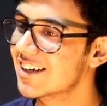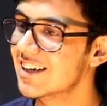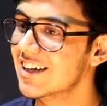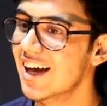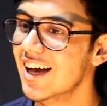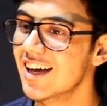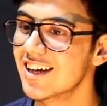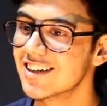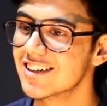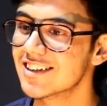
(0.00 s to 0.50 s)

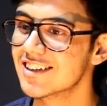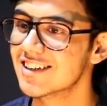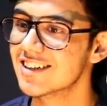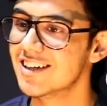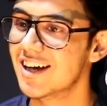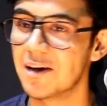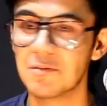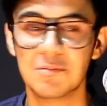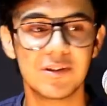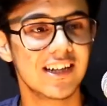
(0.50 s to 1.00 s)
कि यार
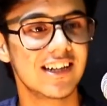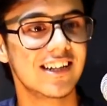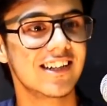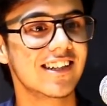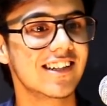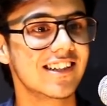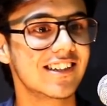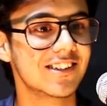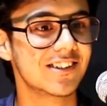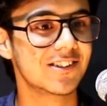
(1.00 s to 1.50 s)
अभी
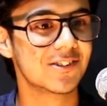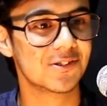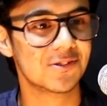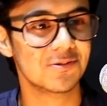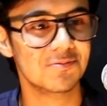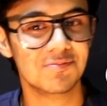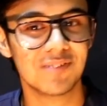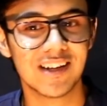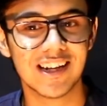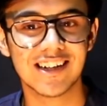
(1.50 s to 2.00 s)

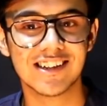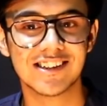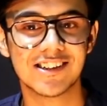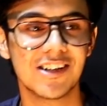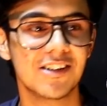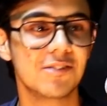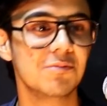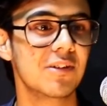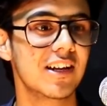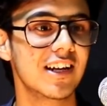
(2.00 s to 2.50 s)
मेरे
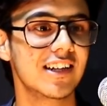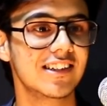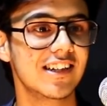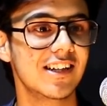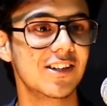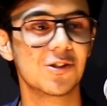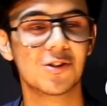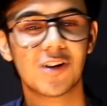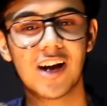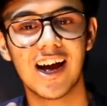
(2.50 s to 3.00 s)
दिल मेरा
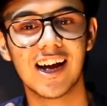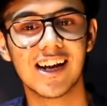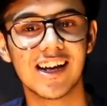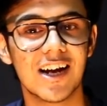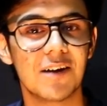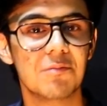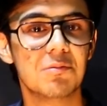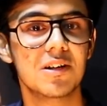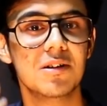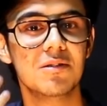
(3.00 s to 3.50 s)
दिल दुखा है
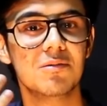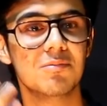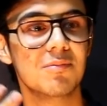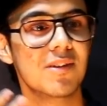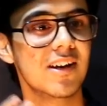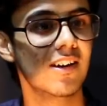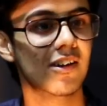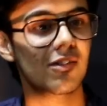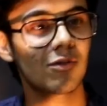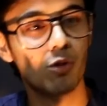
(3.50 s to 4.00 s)
या अभी
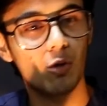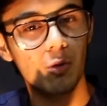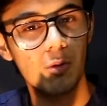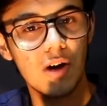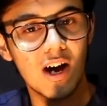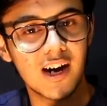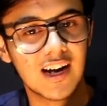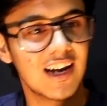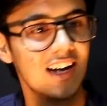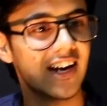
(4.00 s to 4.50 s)
मैं वो
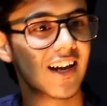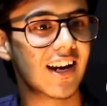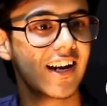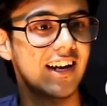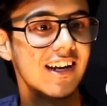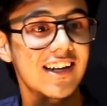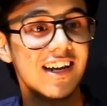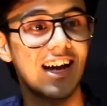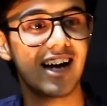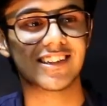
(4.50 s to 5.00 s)
अकेला
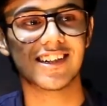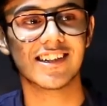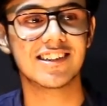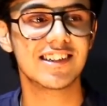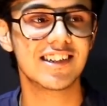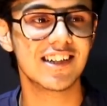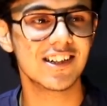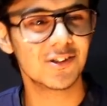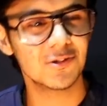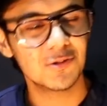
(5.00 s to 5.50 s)
रहने की आदत
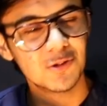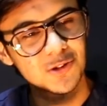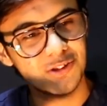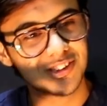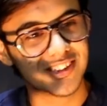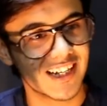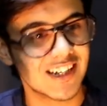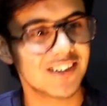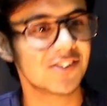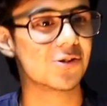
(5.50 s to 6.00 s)
नहीं है तो वो
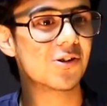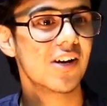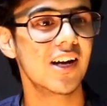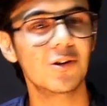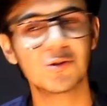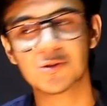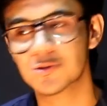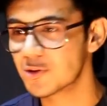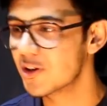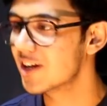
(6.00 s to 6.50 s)
डर जो
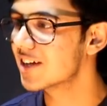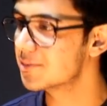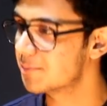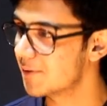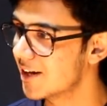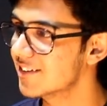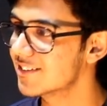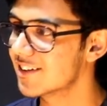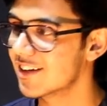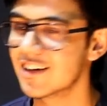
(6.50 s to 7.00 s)
है उसको
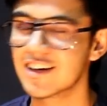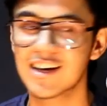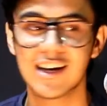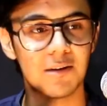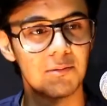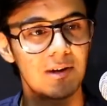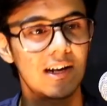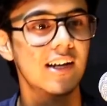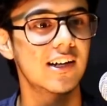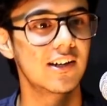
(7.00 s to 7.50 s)
एक्सप्रेस करने के
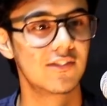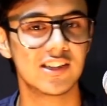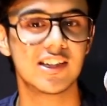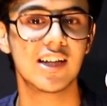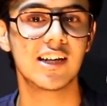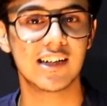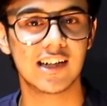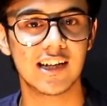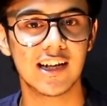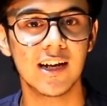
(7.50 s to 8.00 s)
लिए मैंने
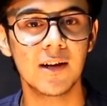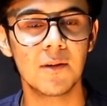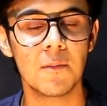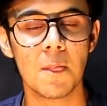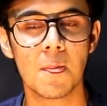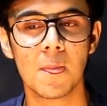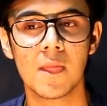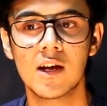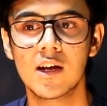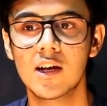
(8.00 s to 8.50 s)
कविता लिखी है
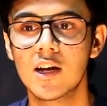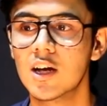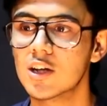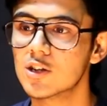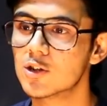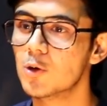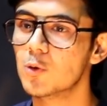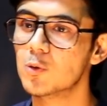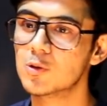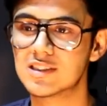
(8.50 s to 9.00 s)

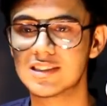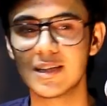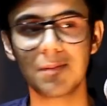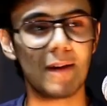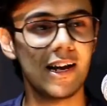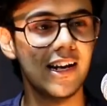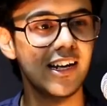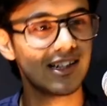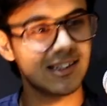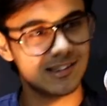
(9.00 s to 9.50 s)
तो उससे
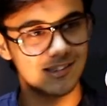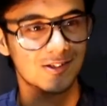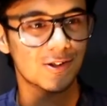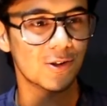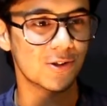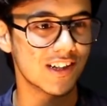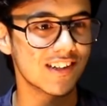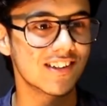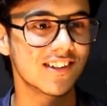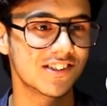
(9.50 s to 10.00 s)
पहले एक
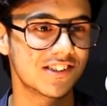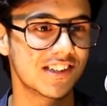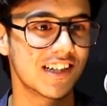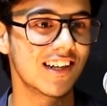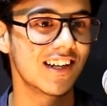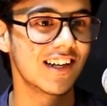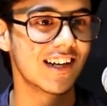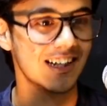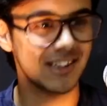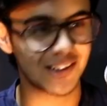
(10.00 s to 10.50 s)
छोटा सा
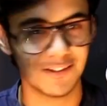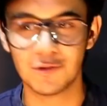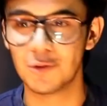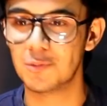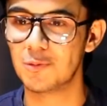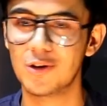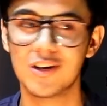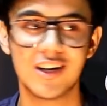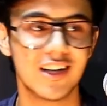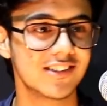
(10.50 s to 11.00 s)
शेर लिखा था
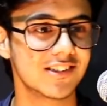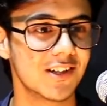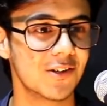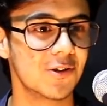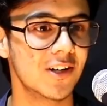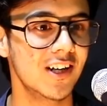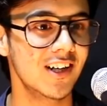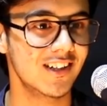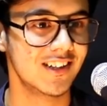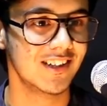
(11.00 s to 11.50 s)
वो बोलना
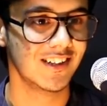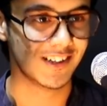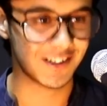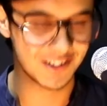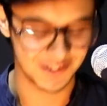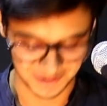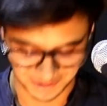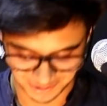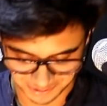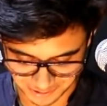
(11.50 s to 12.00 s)
चाहूँगा
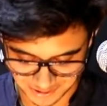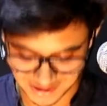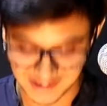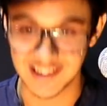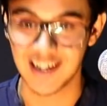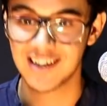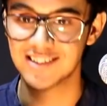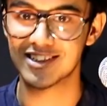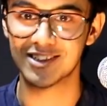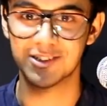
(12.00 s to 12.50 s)
तो
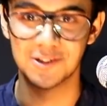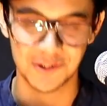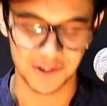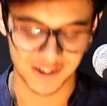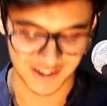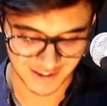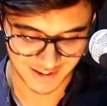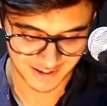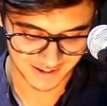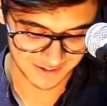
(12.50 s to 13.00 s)
इजाज़त हो
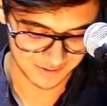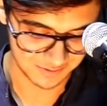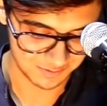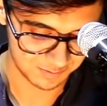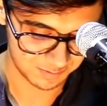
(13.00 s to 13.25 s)
अगर